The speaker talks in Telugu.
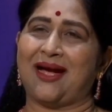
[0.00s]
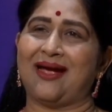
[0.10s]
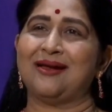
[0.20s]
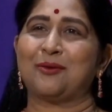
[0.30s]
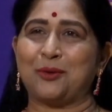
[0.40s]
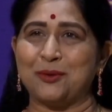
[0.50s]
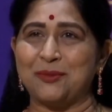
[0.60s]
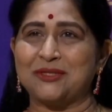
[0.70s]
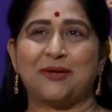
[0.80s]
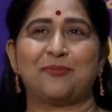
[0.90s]
ఆయన
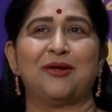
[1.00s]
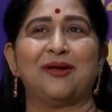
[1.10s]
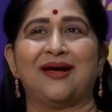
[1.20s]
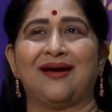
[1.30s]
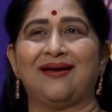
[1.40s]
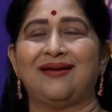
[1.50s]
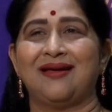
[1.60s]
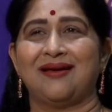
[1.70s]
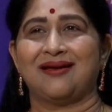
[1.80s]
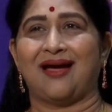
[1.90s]
కుటుంబ సభ్యులుగా
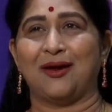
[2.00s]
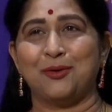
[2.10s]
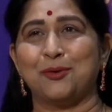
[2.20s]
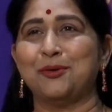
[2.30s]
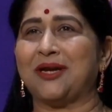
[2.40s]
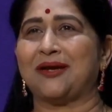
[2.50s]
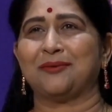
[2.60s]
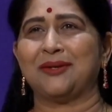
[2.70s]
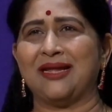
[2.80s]
అనుకుంటారు